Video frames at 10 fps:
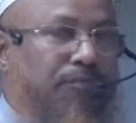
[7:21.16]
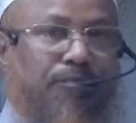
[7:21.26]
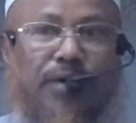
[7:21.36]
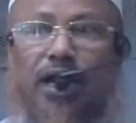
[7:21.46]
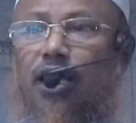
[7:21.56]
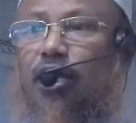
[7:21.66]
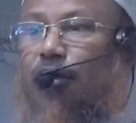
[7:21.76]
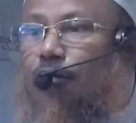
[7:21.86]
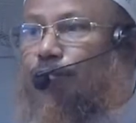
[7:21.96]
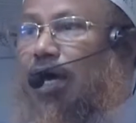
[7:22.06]
মা
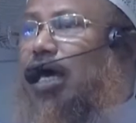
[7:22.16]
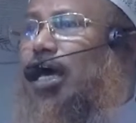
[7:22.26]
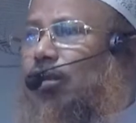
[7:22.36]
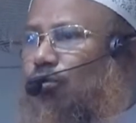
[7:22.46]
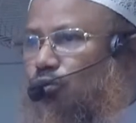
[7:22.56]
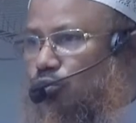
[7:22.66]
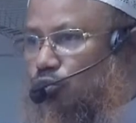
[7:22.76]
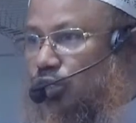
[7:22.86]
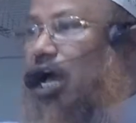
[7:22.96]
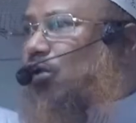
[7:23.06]
বালু
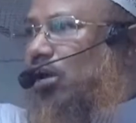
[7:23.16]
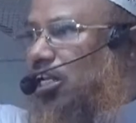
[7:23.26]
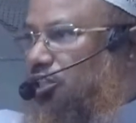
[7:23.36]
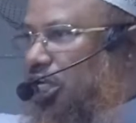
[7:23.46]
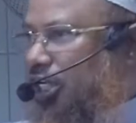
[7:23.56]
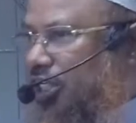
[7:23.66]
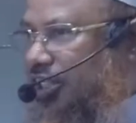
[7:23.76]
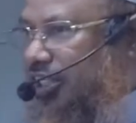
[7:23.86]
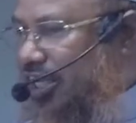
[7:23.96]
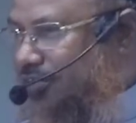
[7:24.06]
দাওয়াল জাহিলিয়া